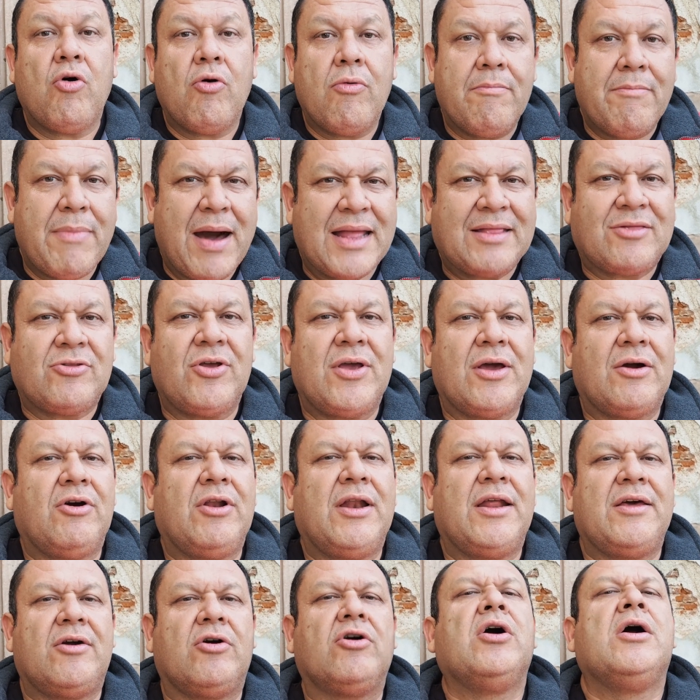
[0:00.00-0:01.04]
un vato llegó y
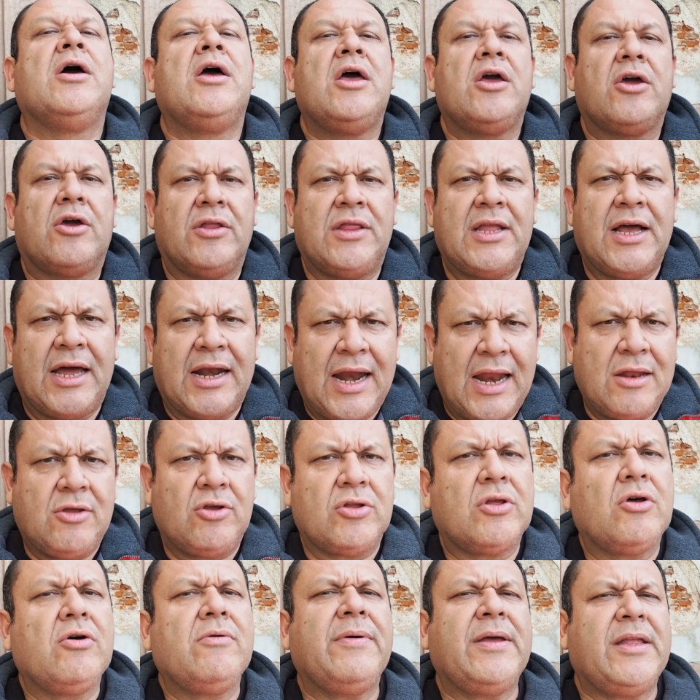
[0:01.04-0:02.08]
le dijo, ¿qué onda, carnal?
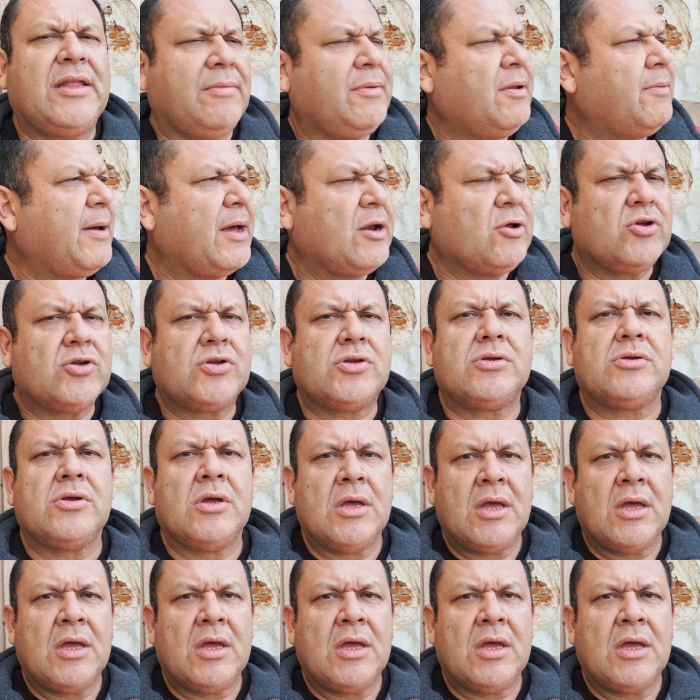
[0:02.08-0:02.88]
Yo te doy 20 mil varos.